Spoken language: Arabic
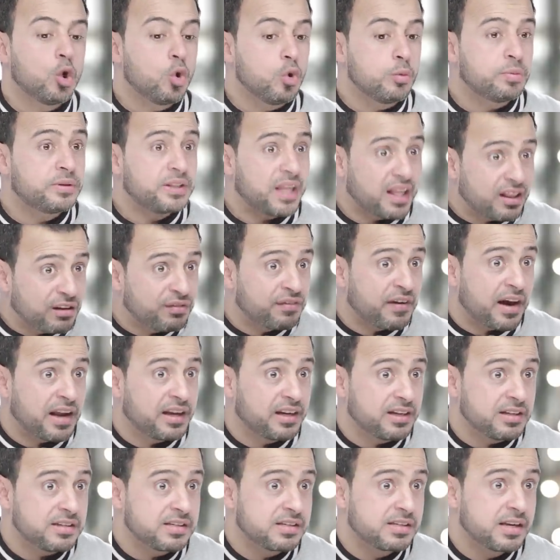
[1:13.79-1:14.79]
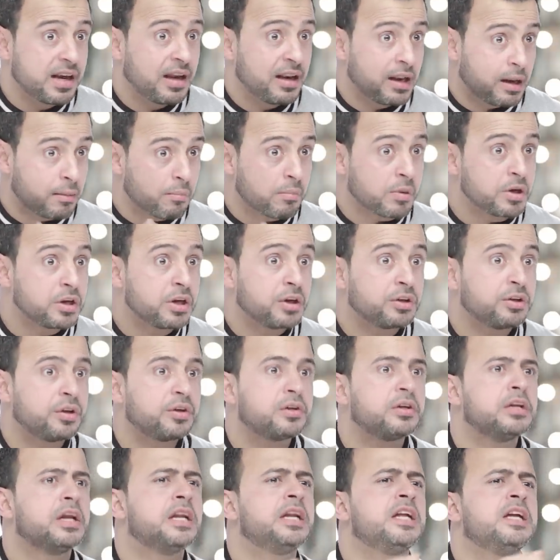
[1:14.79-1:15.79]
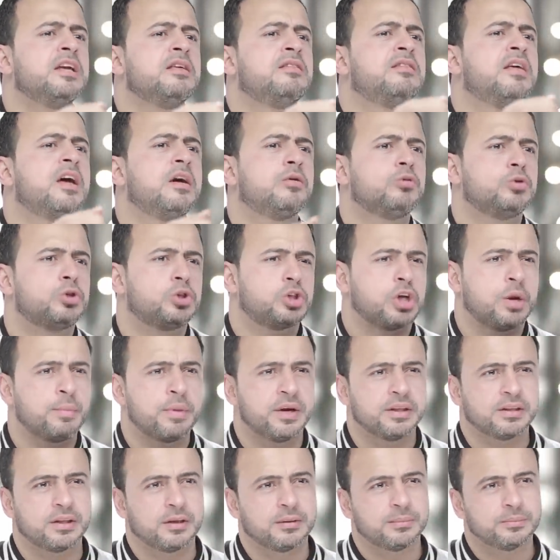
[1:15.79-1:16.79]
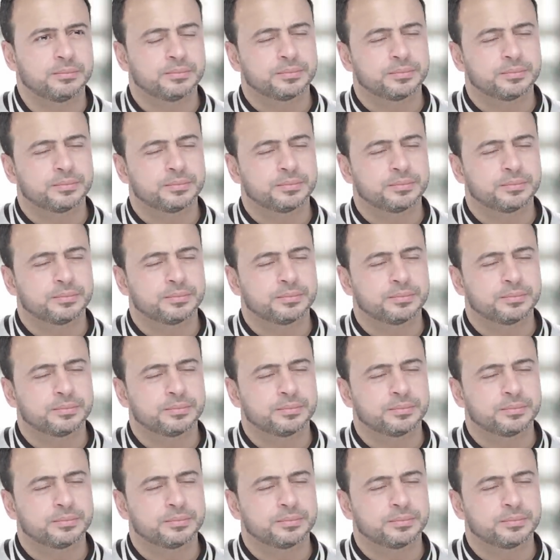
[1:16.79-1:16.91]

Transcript: وبتدفع الإنسان لما يقدر للإيذاء والشماتة